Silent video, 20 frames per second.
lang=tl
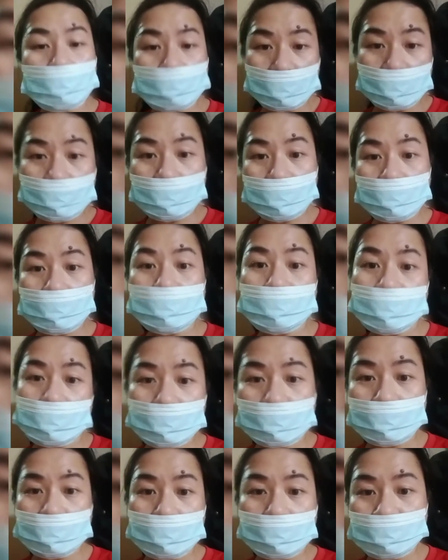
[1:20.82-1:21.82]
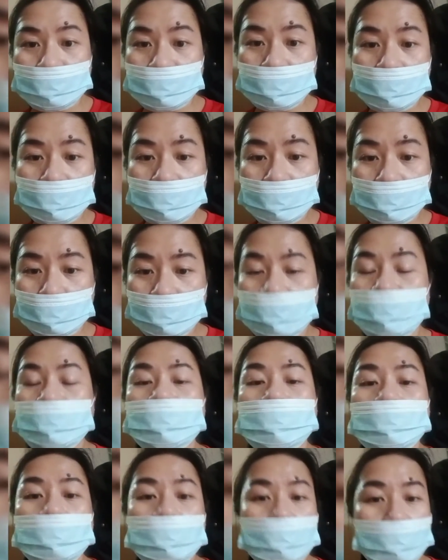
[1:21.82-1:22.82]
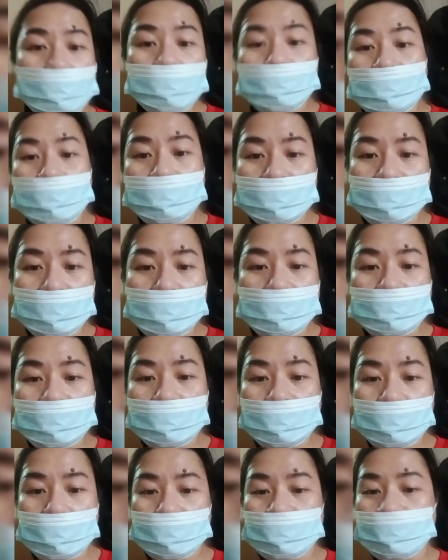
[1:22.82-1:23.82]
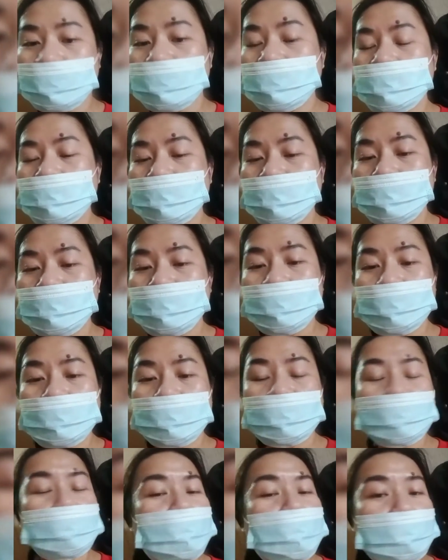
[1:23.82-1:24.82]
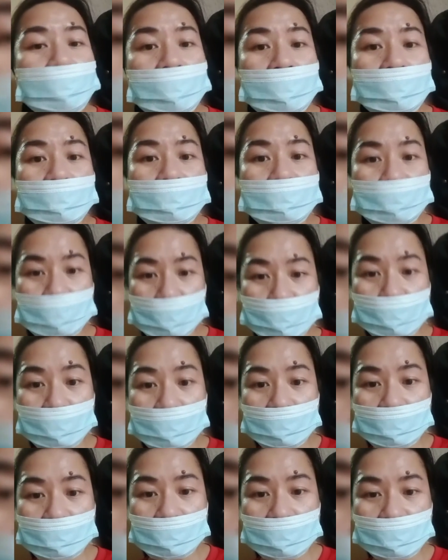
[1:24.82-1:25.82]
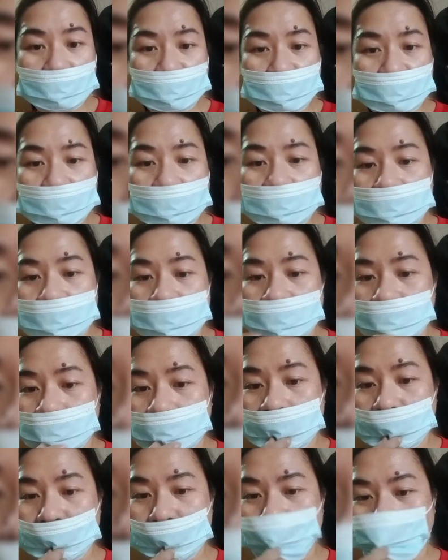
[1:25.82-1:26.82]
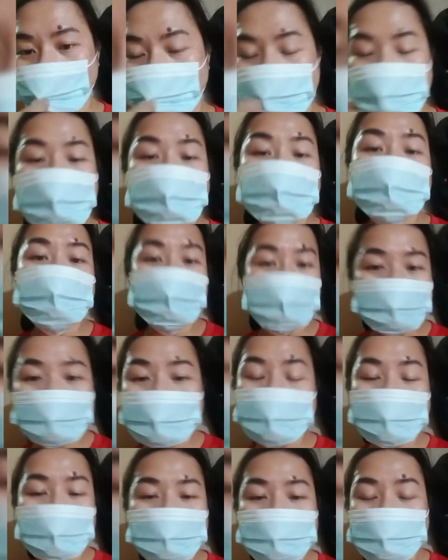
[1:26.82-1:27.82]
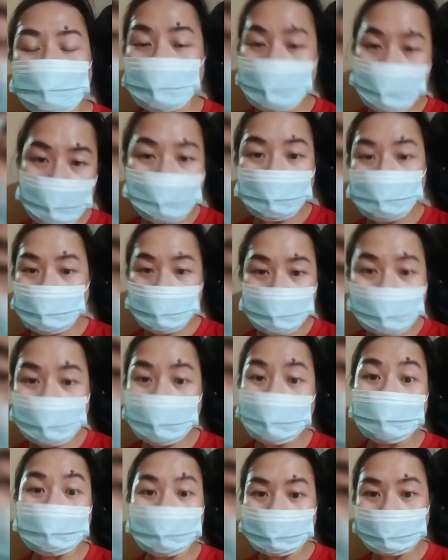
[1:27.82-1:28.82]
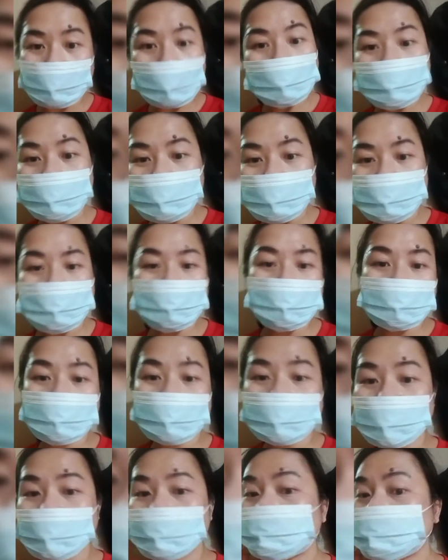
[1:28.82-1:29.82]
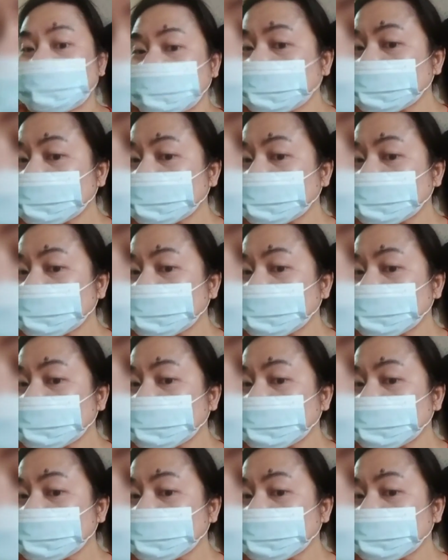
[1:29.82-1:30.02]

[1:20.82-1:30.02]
ako kriminal para mamatay sa ganito. Kayo ang mamatay sa ganito. You know, fucking shit Philippines. There's something wrong. Napakarami pa namang hospital at tao ngayon sa hospital.